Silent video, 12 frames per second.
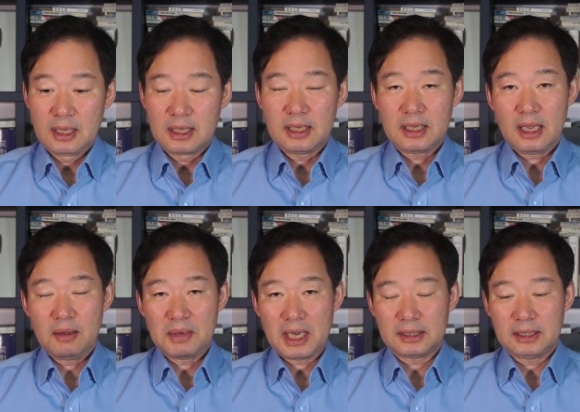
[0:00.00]
이게
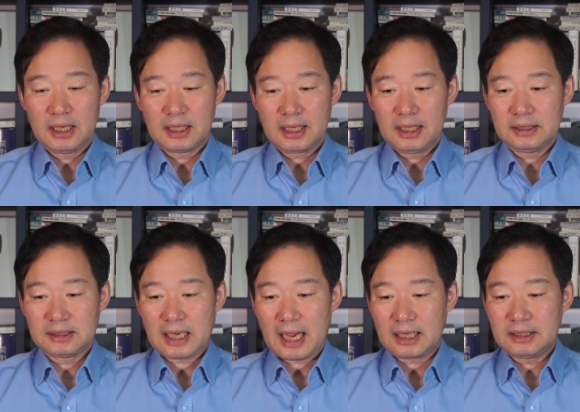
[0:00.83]
만약에
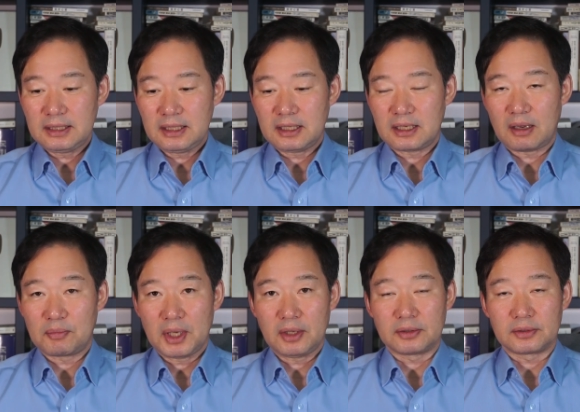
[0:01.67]

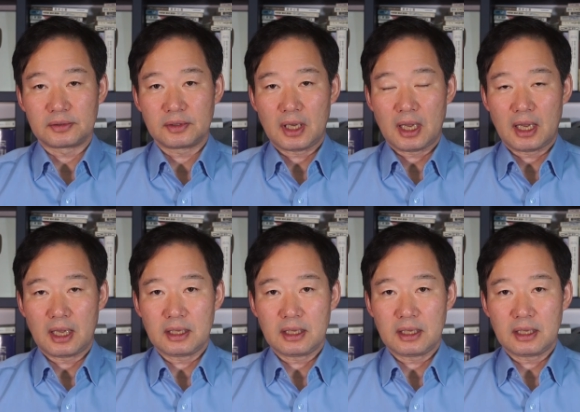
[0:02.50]
사실이라면 아,